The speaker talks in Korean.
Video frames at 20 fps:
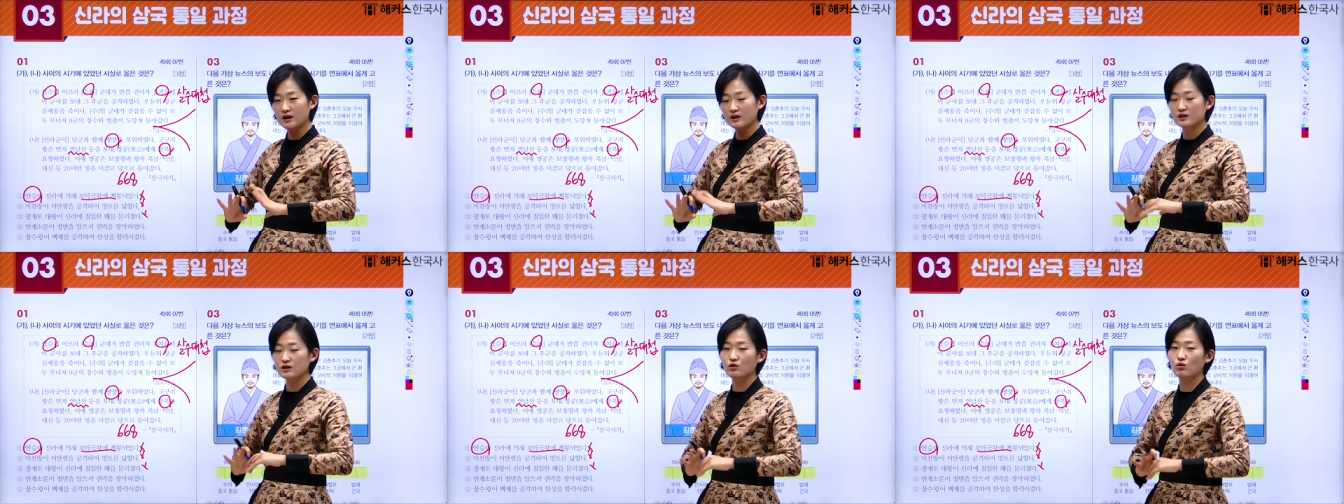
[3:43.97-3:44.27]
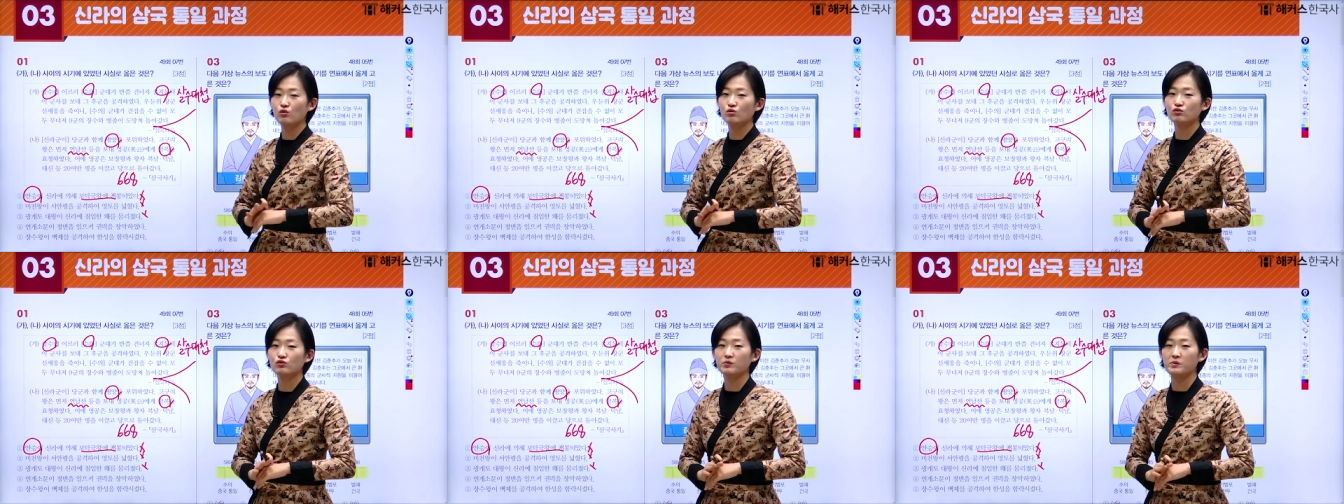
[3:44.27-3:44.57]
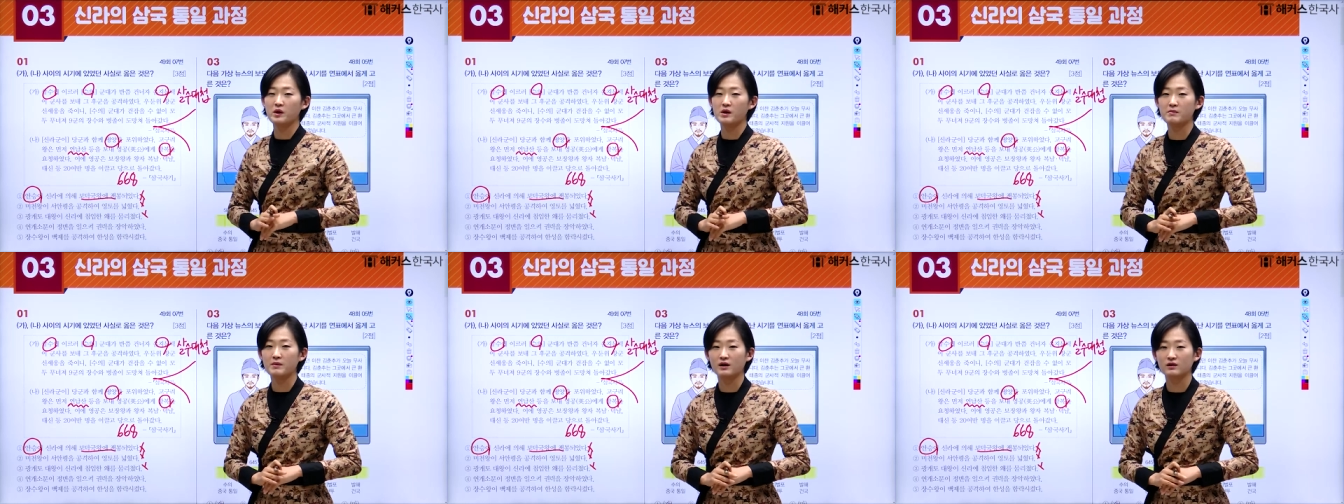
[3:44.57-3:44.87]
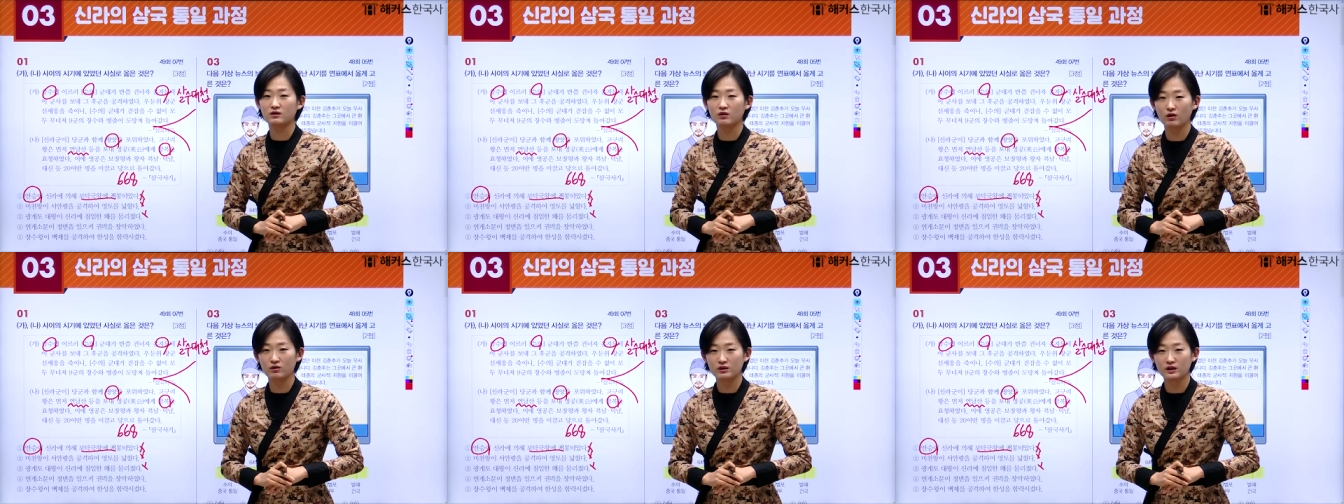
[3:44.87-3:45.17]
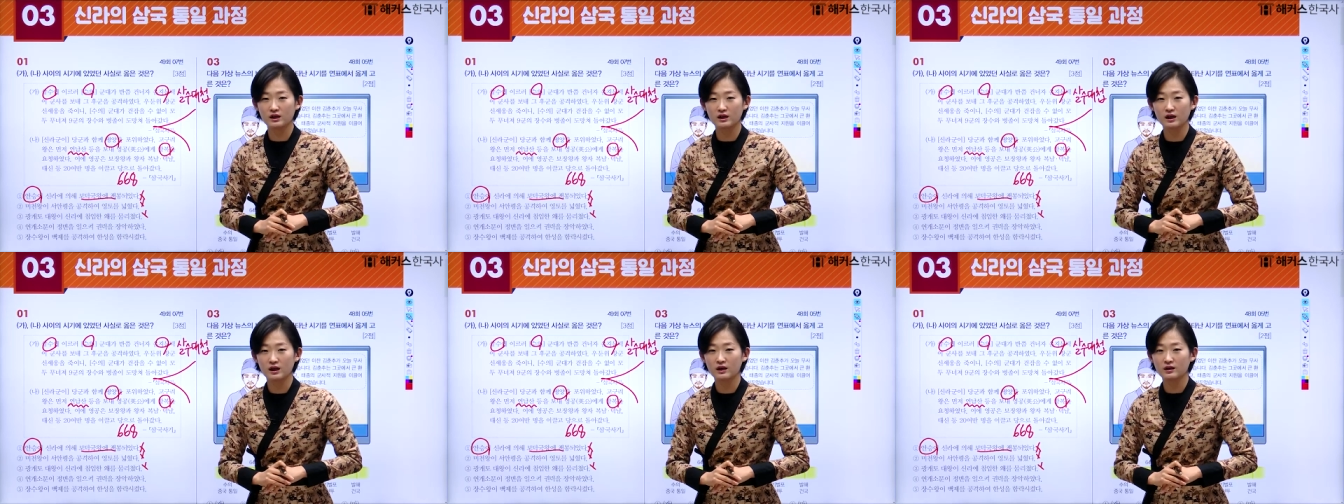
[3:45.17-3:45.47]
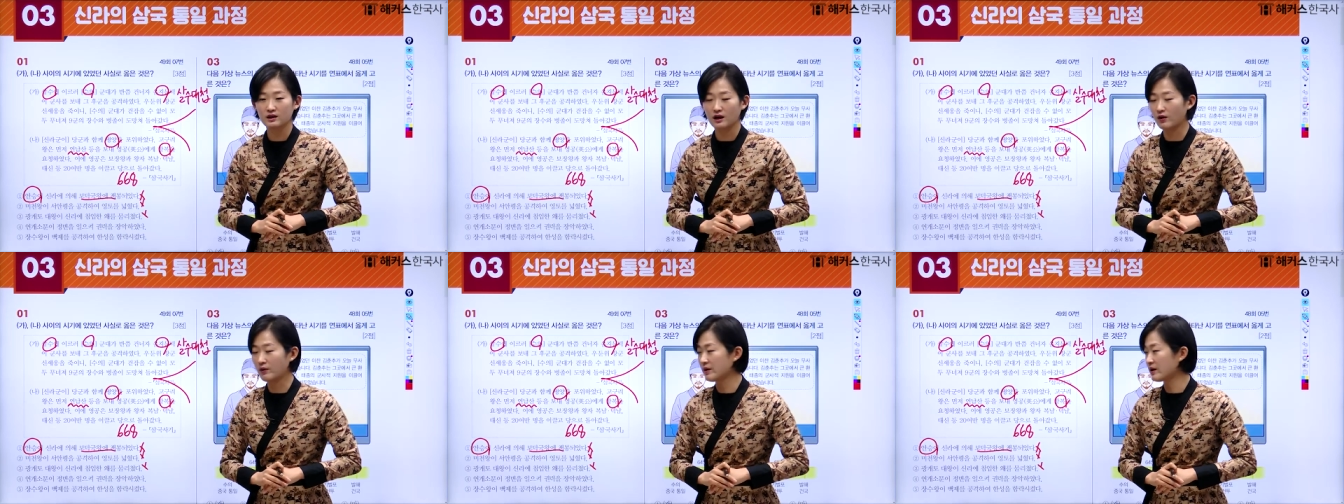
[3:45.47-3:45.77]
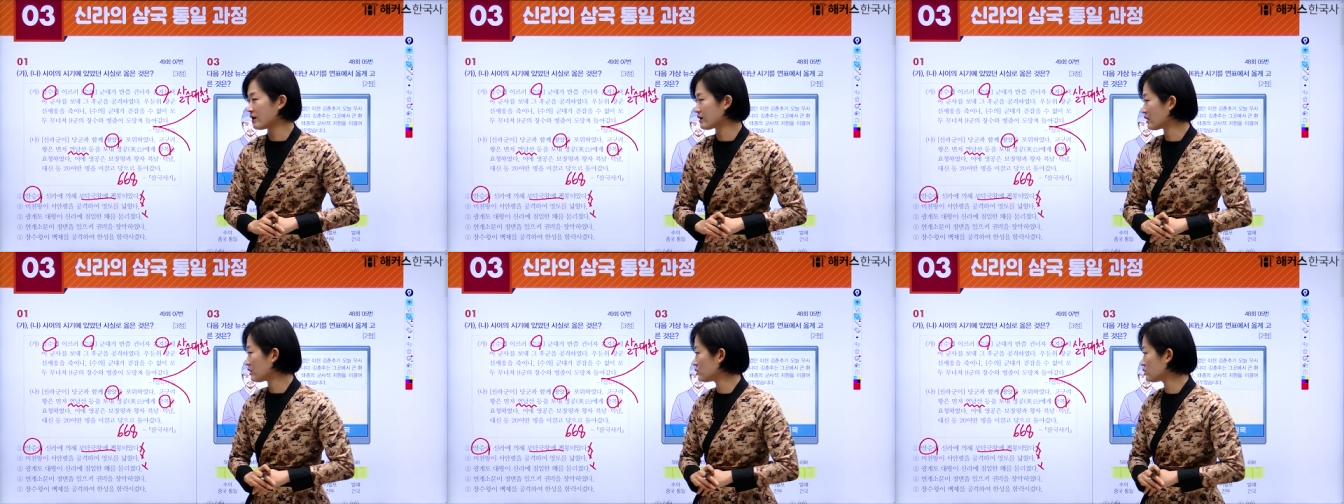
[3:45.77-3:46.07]
이제 고구려 멸망 턴이
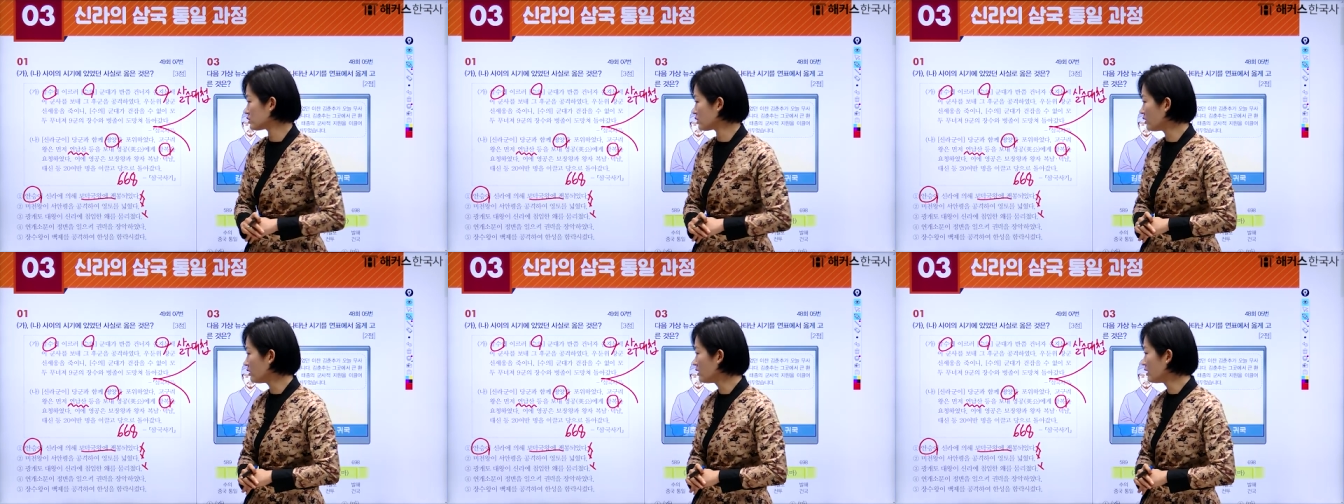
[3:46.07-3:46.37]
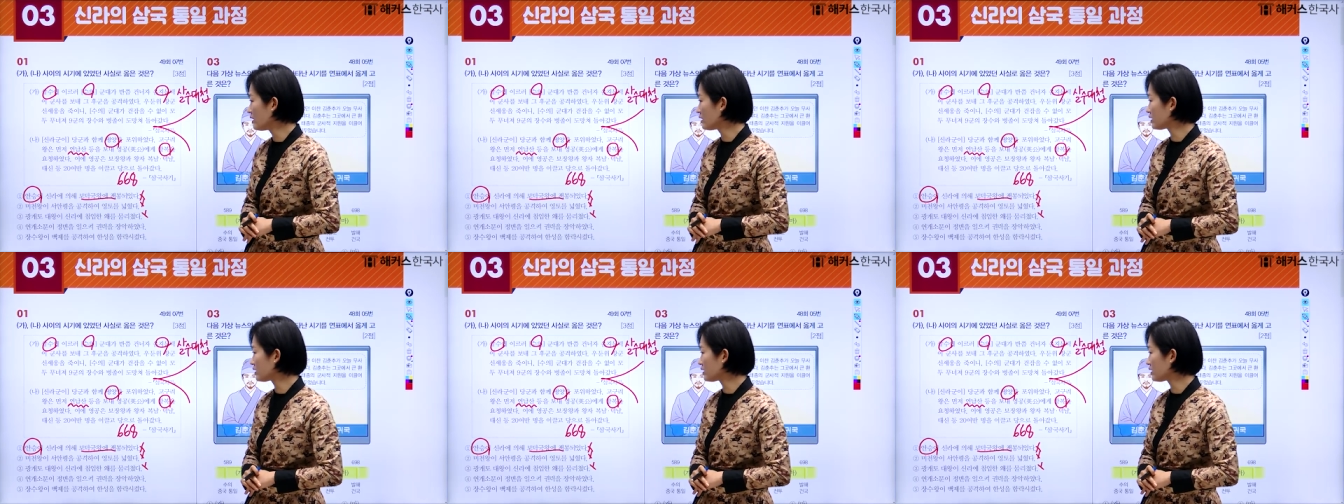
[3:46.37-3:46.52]
나와야겠죠.